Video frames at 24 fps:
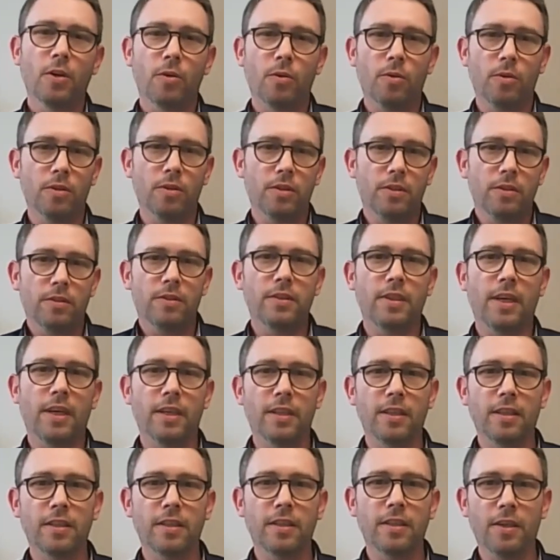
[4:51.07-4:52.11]
und das ist
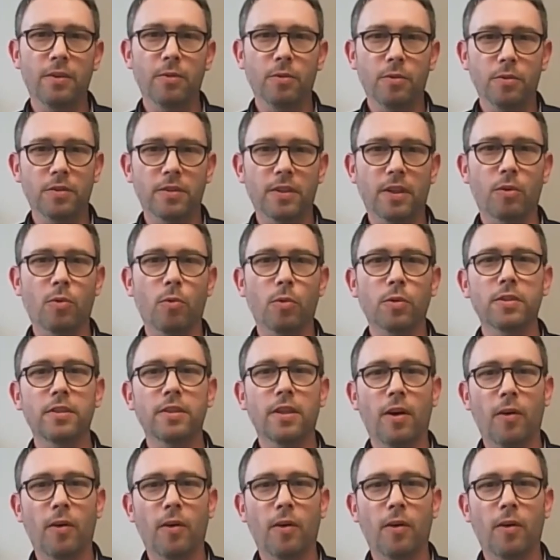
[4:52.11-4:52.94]
eigentlich eine unserer großen